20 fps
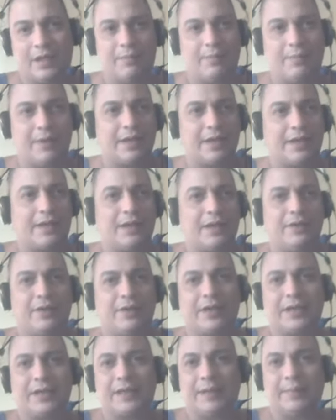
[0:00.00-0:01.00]
Yo, no sé si
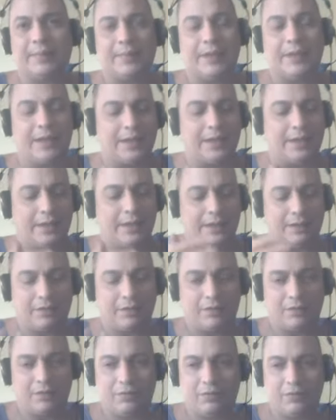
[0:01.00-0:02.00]
eso es incluso es por
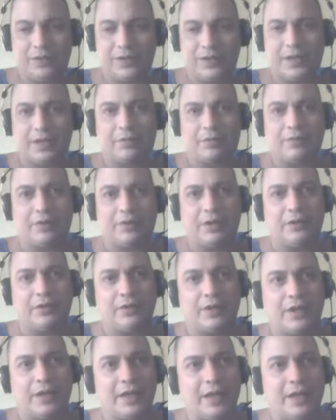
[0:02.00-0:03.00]
ley, pero
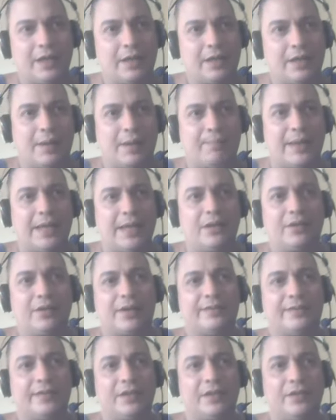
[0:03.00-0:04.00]
a mí me parece
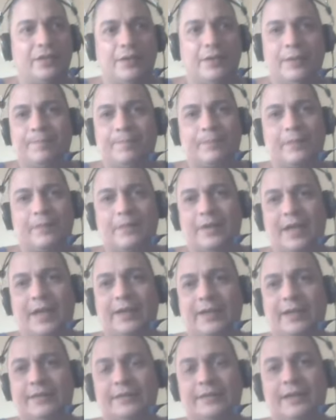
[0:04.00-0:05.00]
de todos modos que está
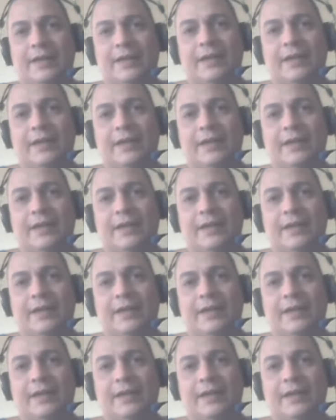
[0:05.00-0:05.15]
bien.